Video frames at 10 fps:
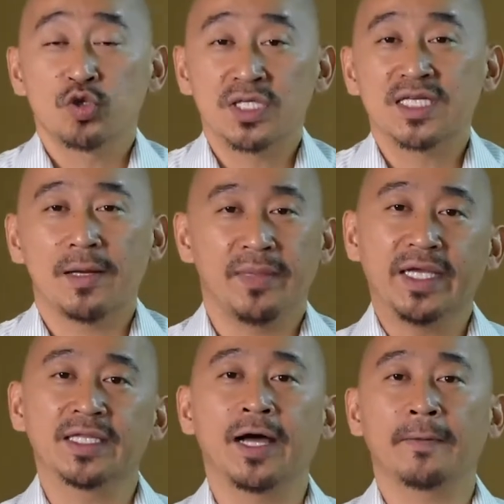去赞
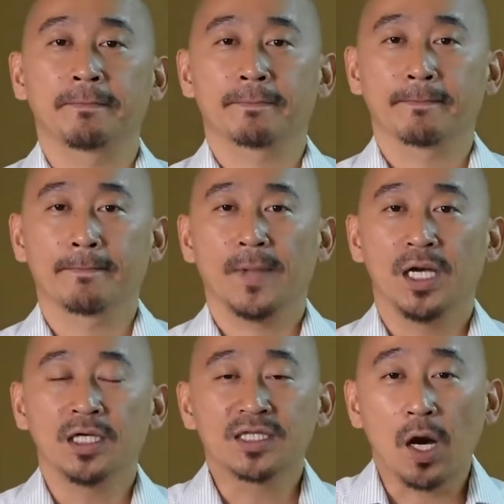美他。
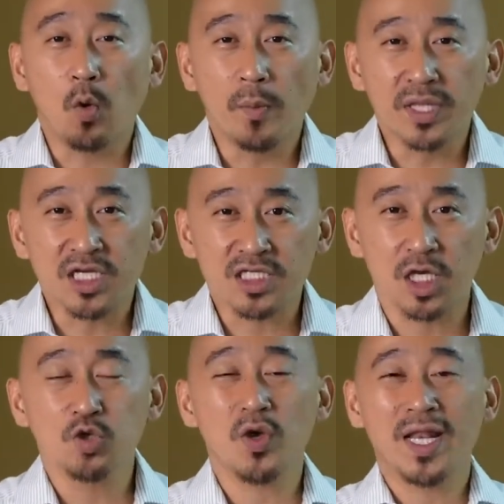而当我们的
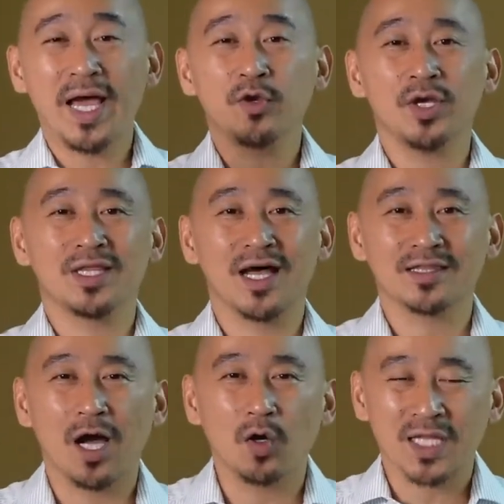神越来越大，
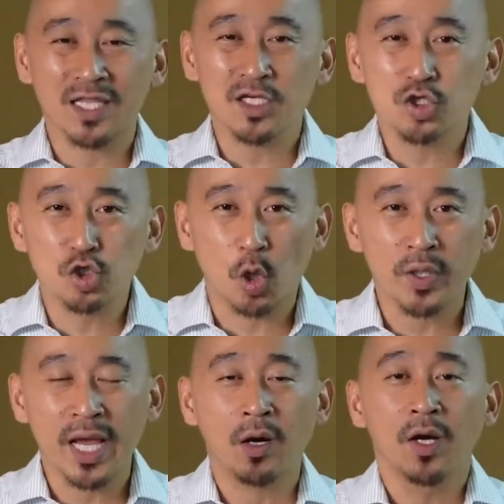当他的
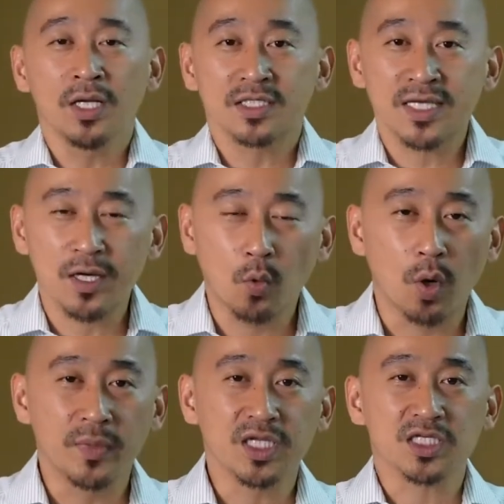荣耀在
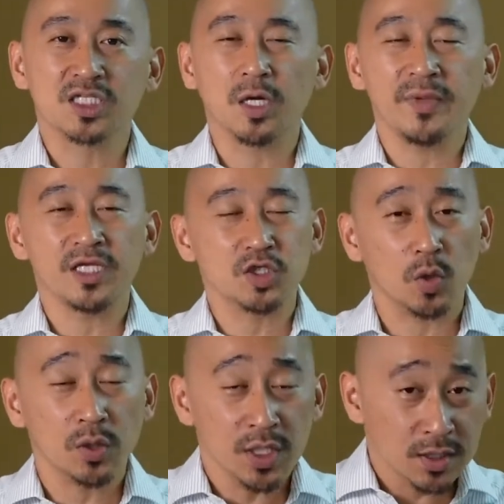我们的生命
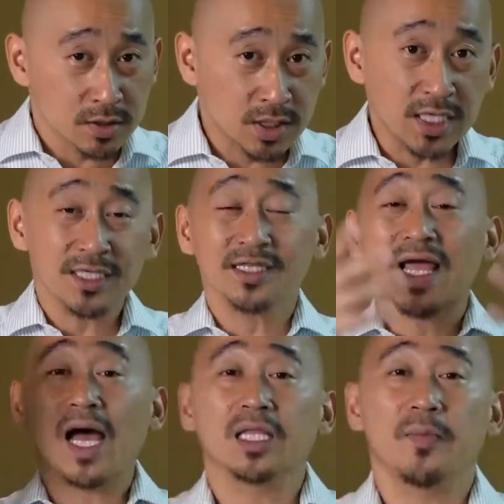中更
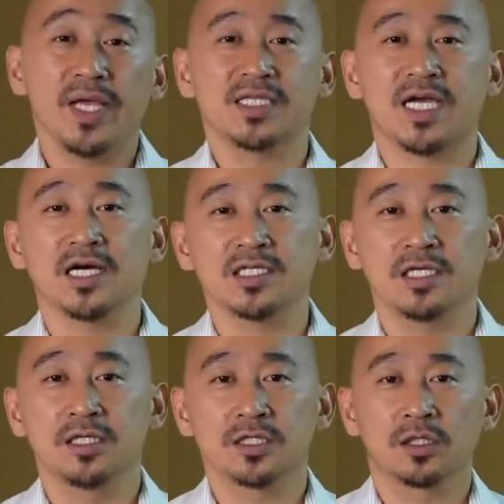大的被彰
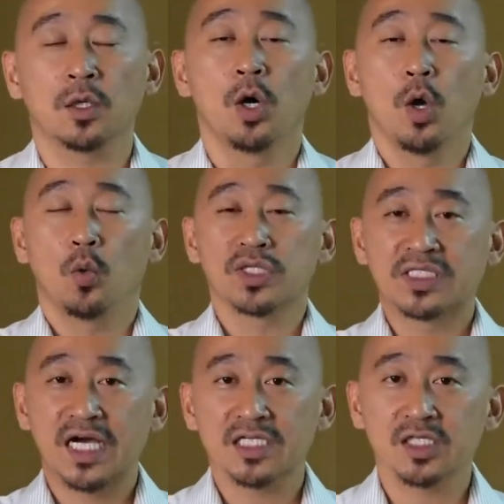显的时候，我
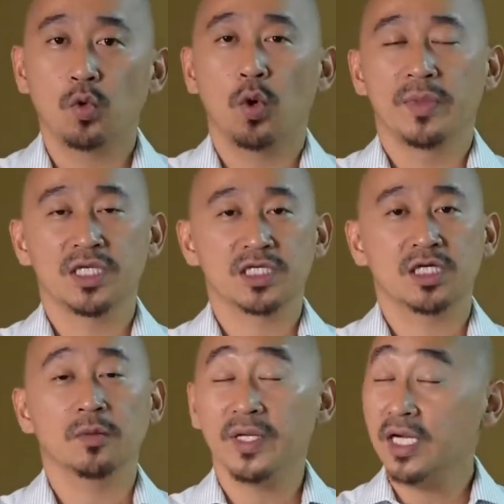相信我们的
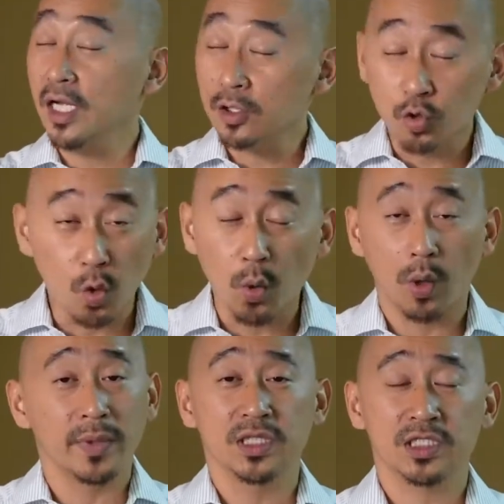生命很多，
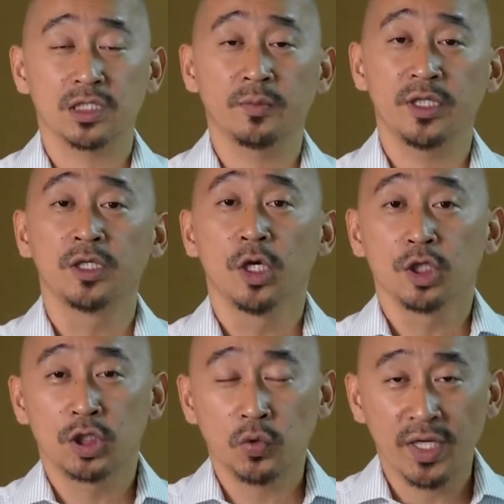我们的生命
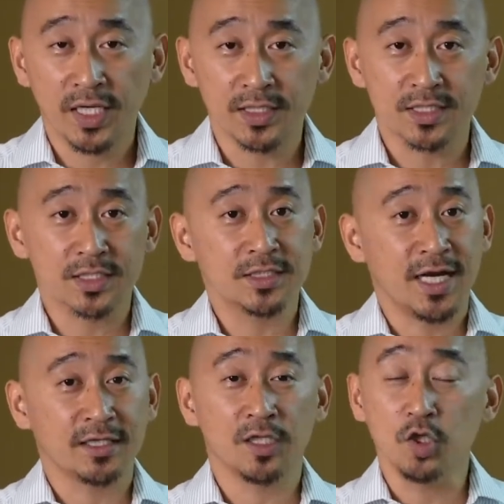就会很自
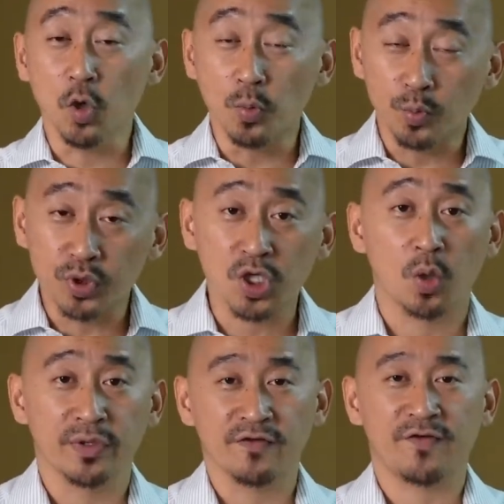然的用不
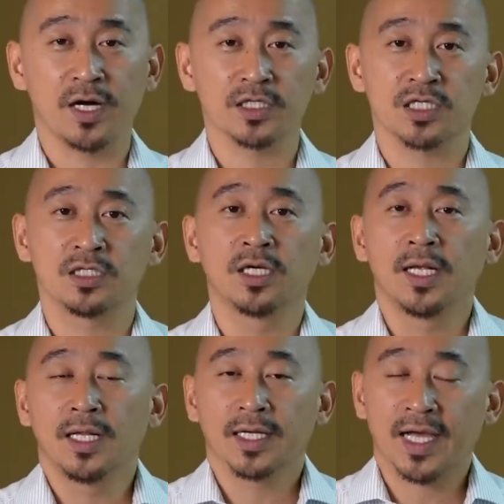同的方式
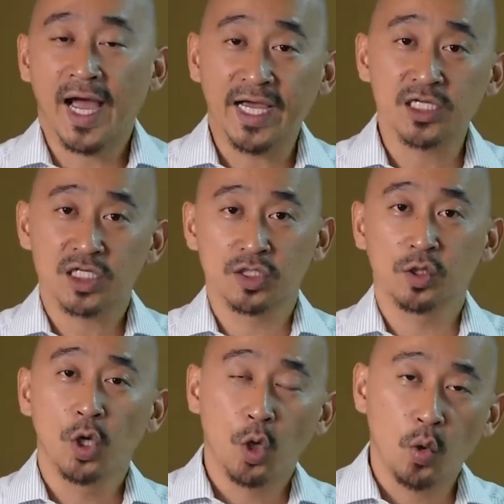开始。
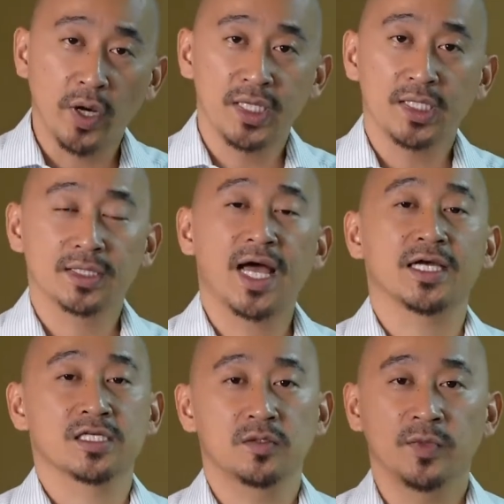回应
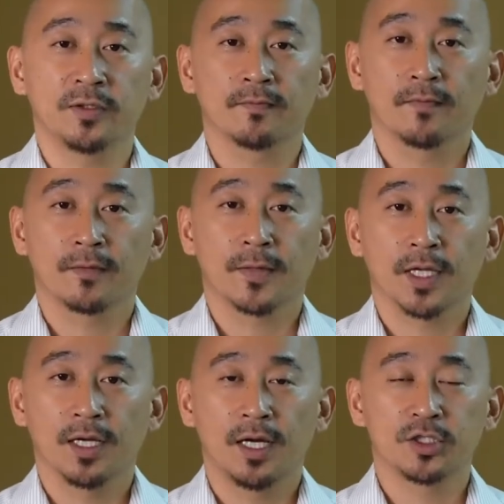大使命，
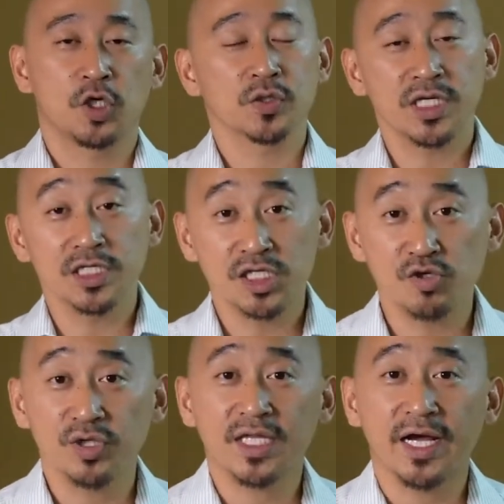啊！求神
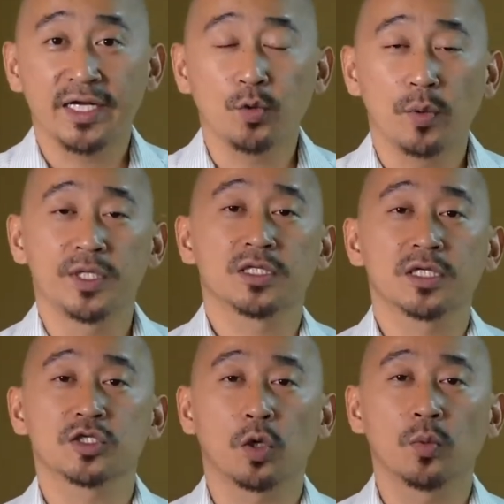继续带领我们这
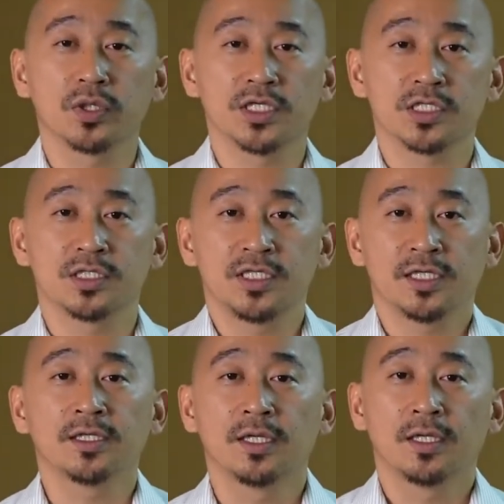个周末的时
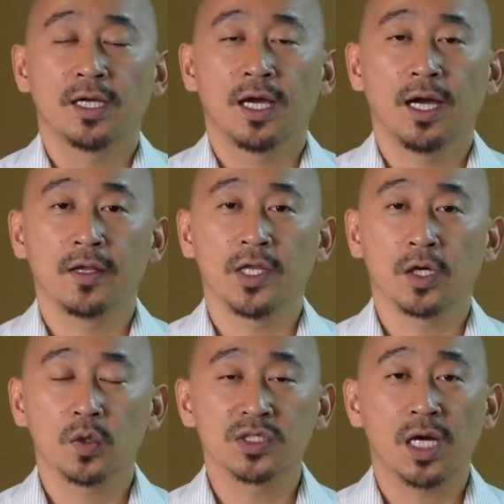间，啊，能
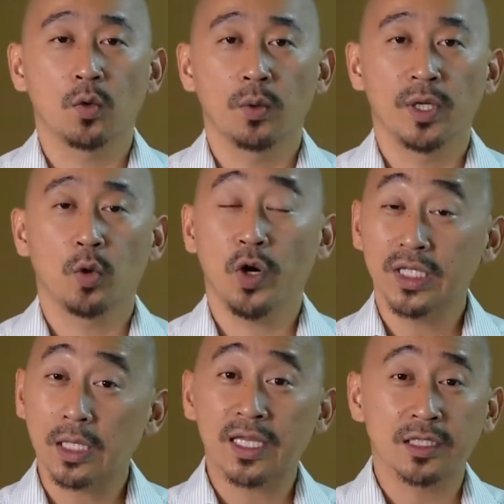够让我们回
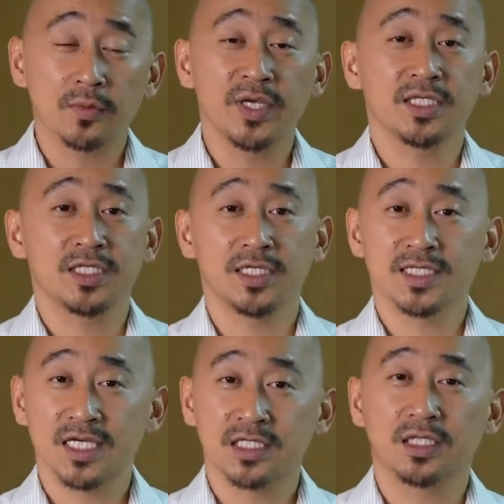到他的面前，
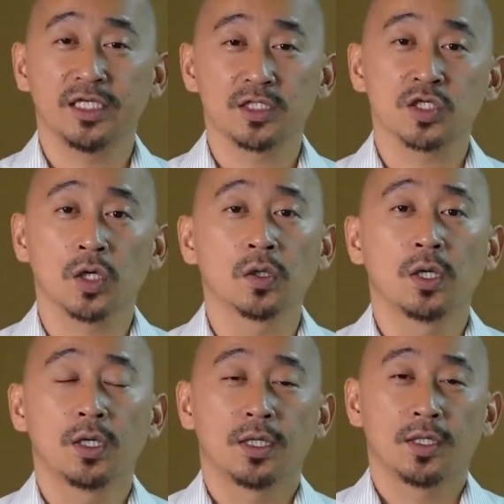再次领受
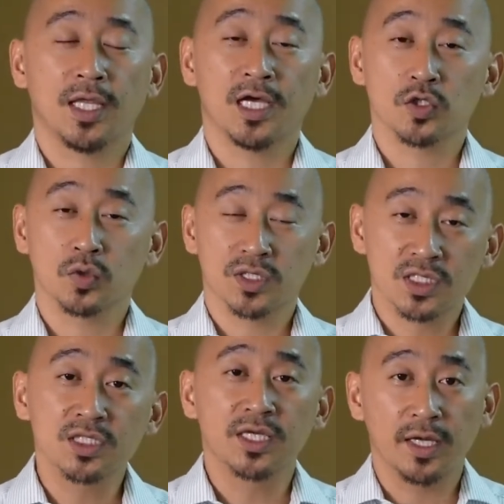他所
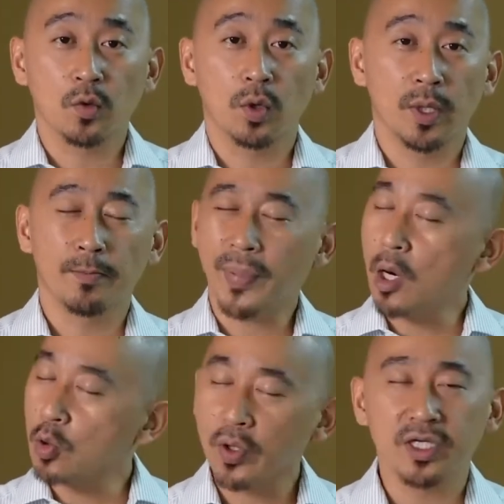赐给我们
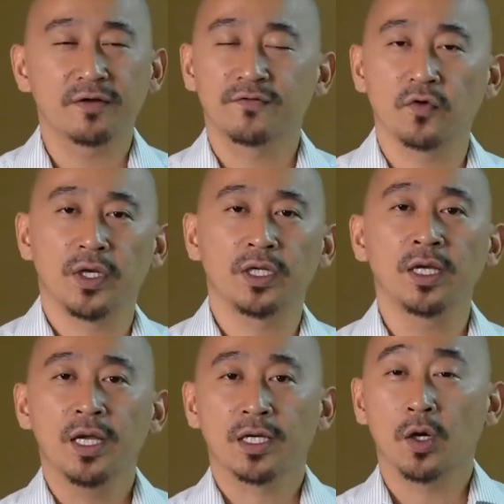宝贵的福音，
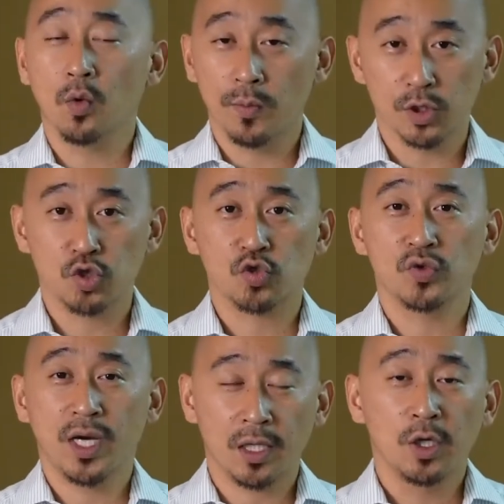跟我们
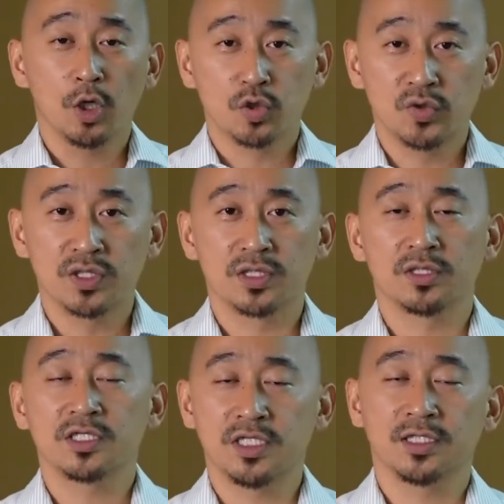需要去
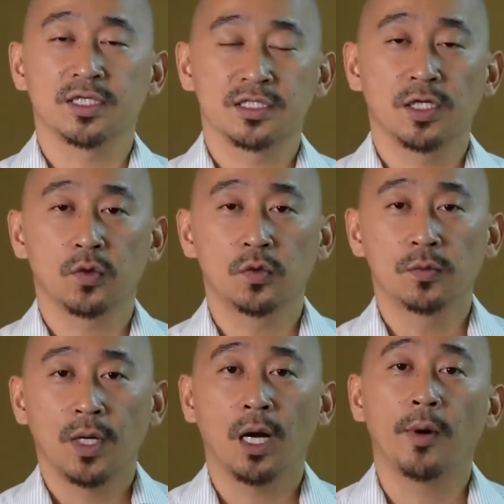执行的任务。
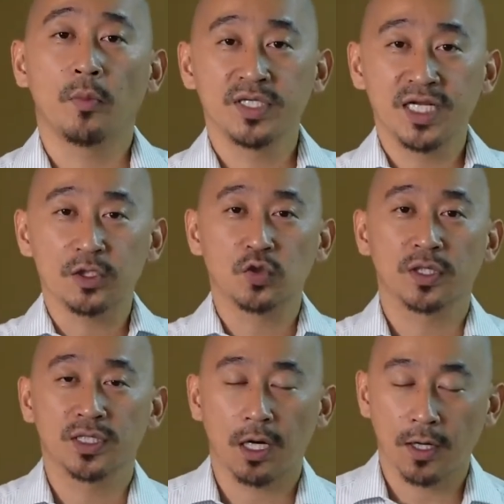好吧，我们一起来做
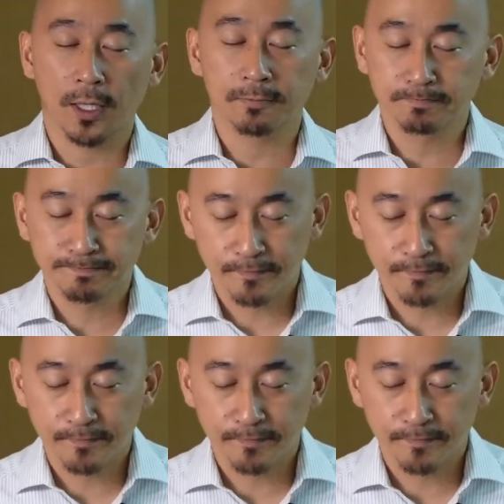个祷告。